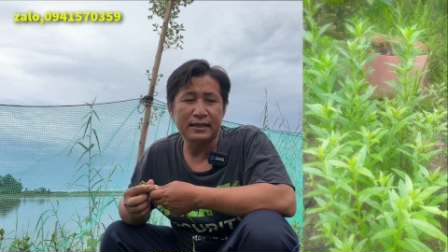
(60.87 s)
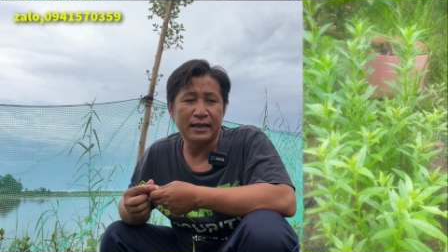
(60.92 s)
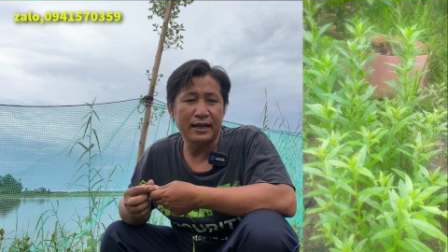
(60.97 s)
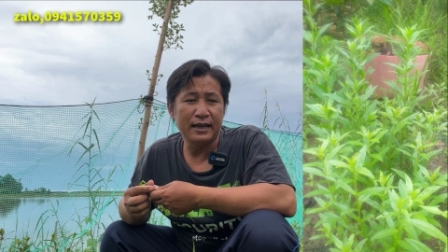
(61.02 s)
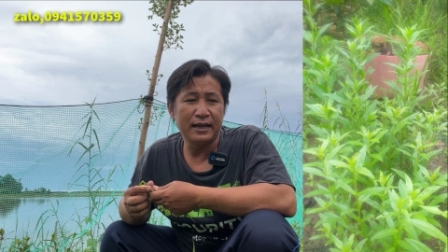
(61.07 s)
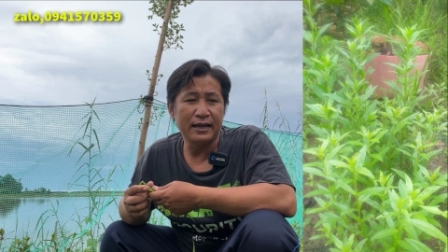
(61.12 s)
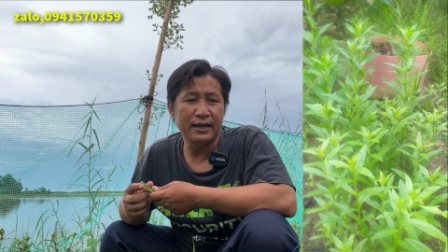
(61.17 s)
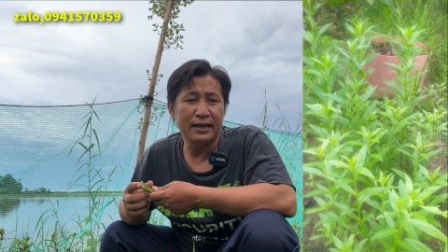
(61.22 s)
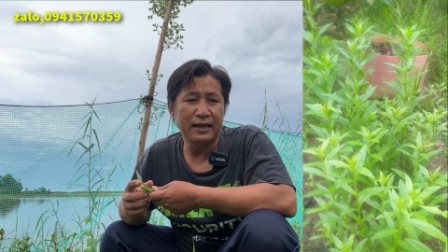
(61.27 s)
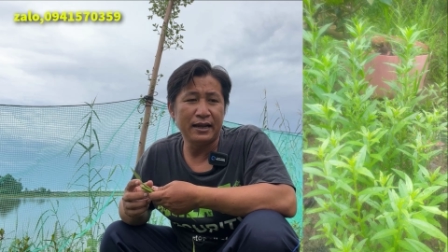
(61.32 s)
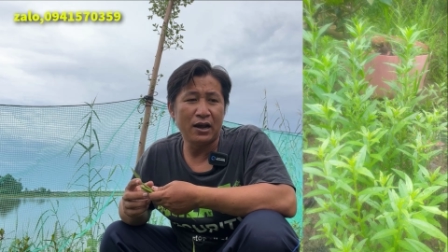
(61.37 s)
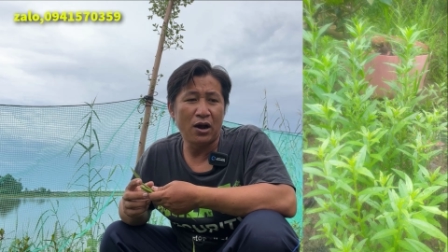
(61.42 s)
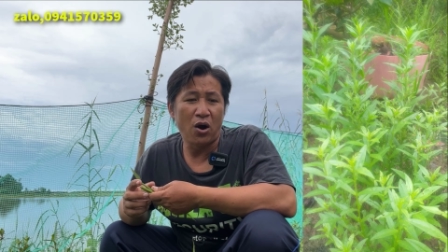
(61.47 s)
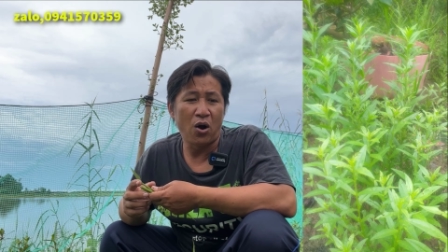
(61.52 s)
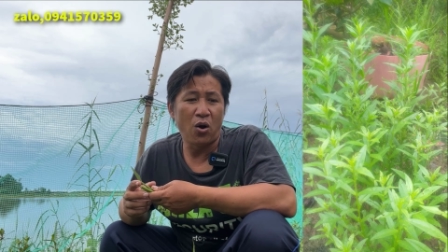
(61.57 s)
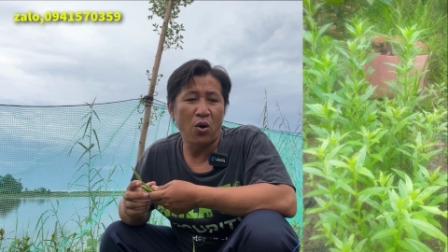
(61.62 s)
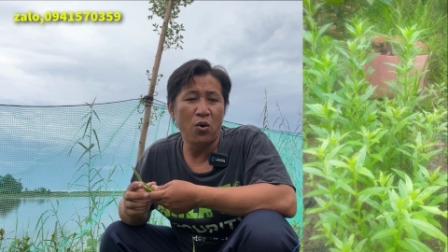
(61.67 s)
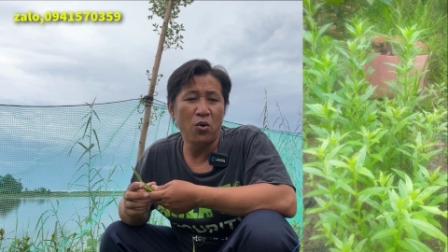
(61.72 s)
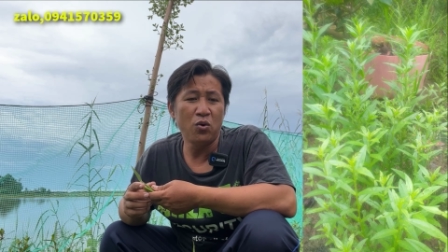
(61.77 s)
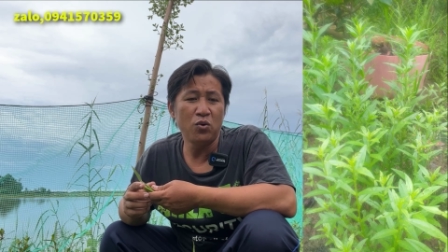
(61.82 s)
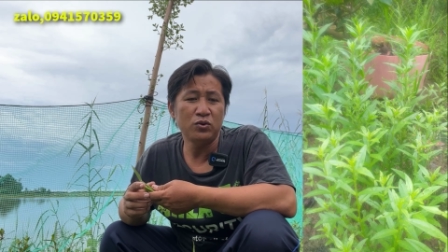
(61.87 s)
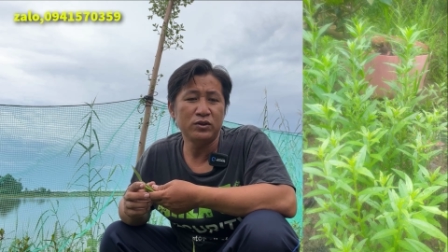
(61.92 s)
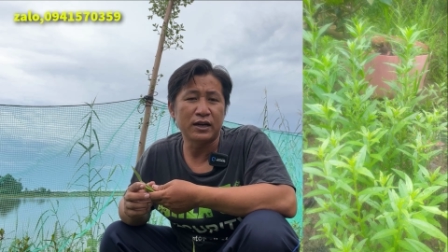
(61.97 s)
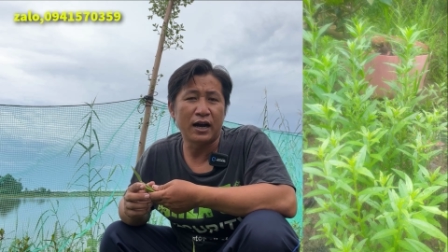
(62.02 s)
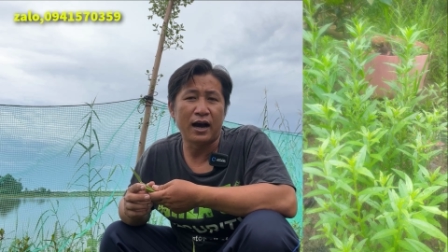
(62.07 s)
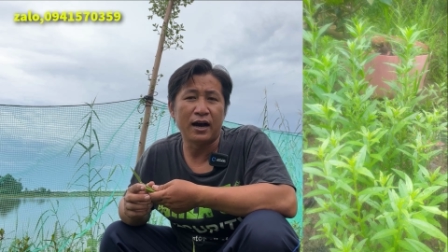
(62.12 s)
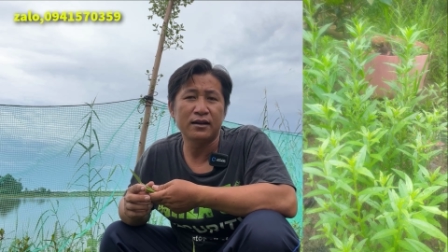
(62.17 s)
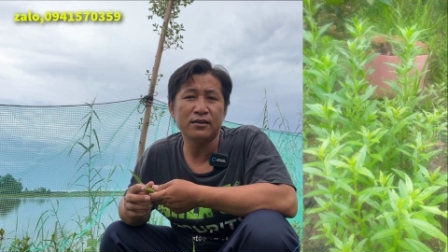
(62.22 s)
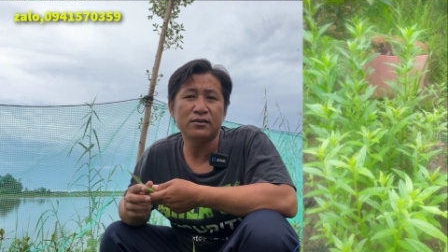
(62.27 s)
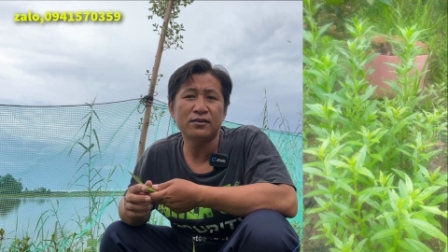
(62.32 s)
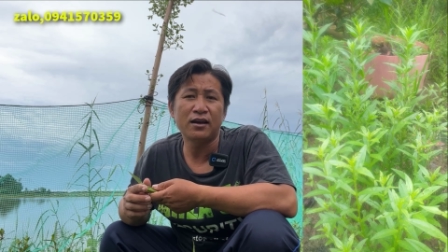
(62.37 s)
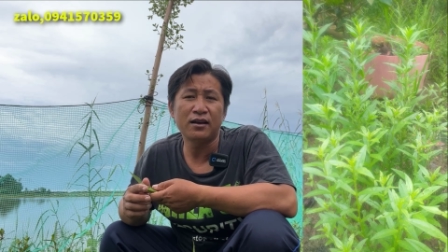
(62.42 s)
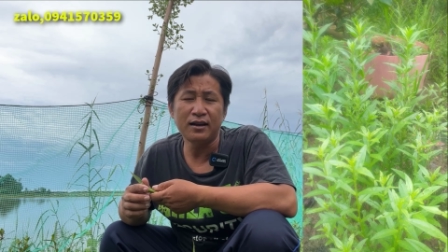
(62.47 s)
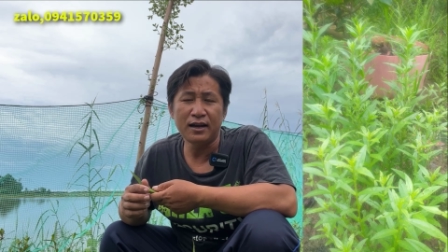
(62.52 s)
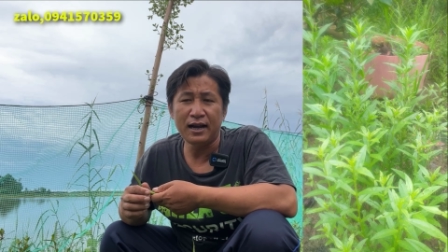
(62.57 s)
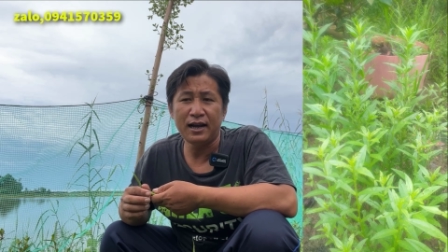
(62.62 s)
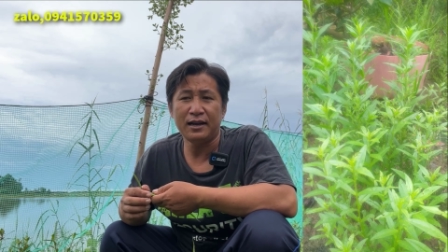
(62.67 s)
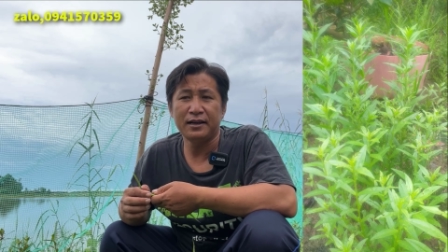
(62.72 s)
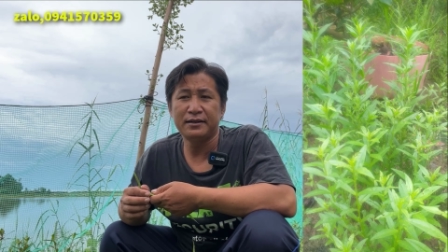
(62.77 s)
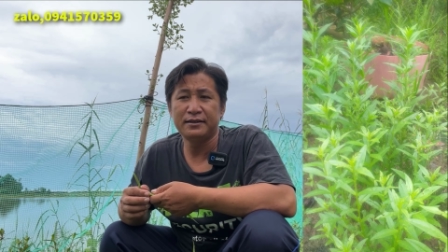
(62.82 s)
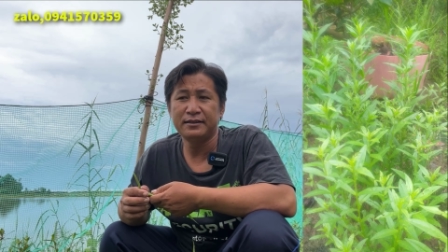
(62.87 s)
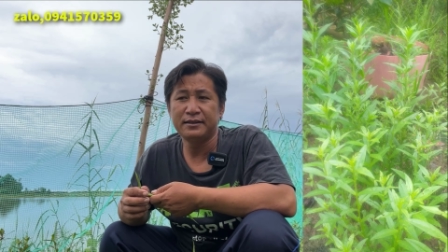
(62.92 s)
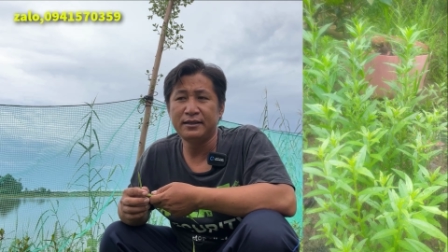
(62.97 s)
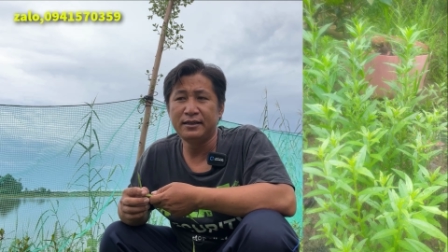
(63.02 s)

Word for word: thì hỗ trợ cho tấn á